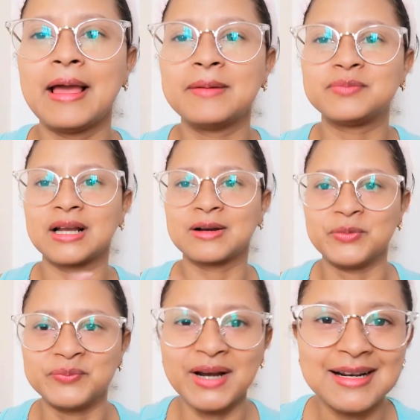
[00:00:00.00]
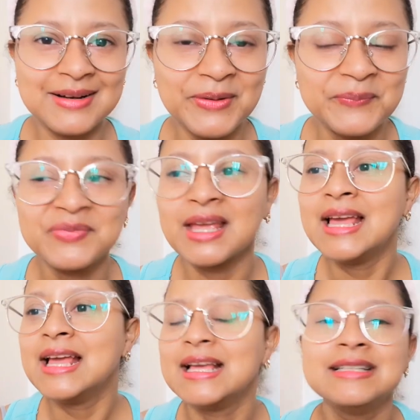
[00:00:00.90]
eh, para comprarlo
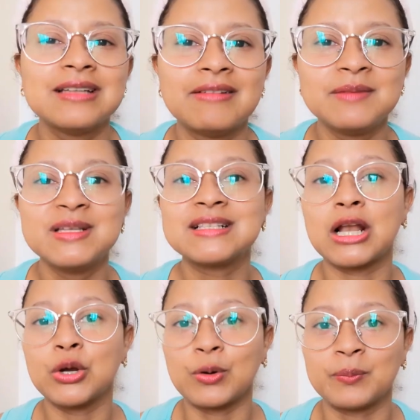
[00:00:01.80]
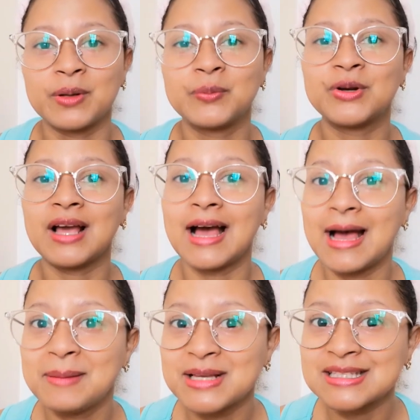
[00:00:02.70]
y ya babies lo compré por
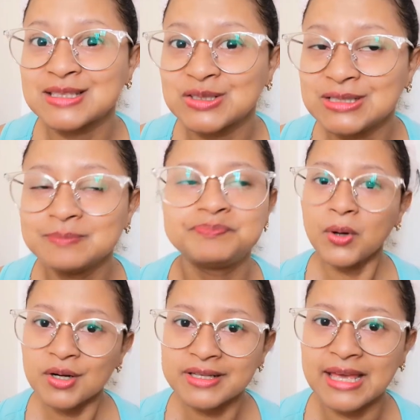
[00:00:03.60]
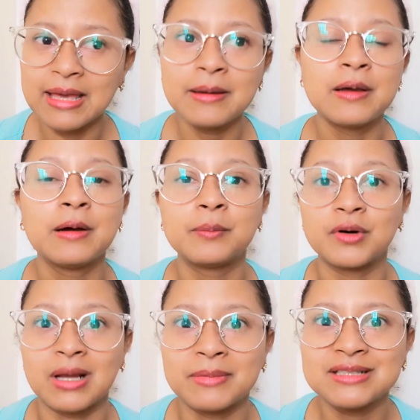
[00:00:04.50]
Amazon porque
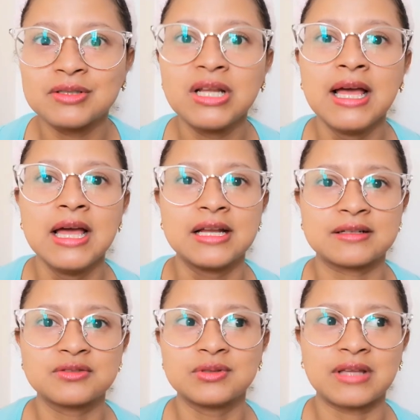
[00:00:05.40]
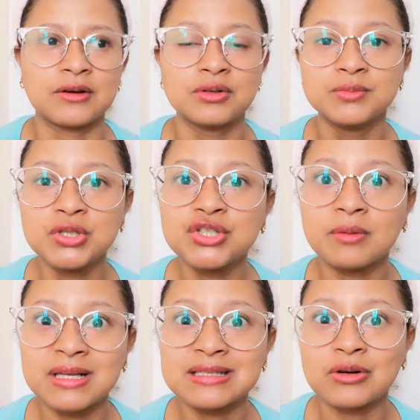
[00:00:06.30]
por Amazon resultaron
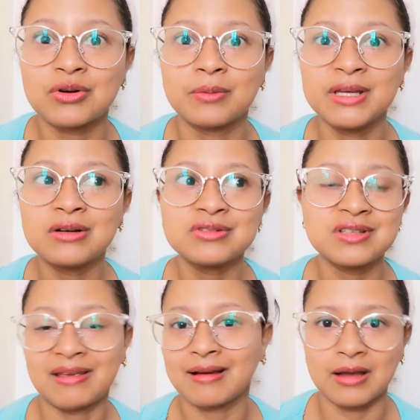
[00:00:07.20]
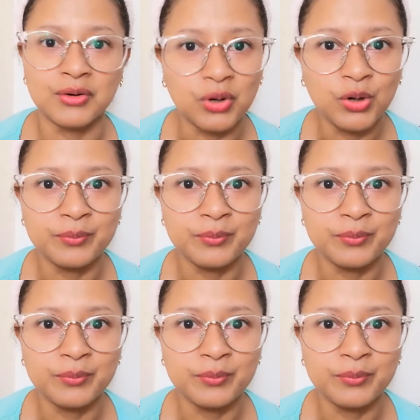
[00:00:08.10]
mucho más económicos que acá en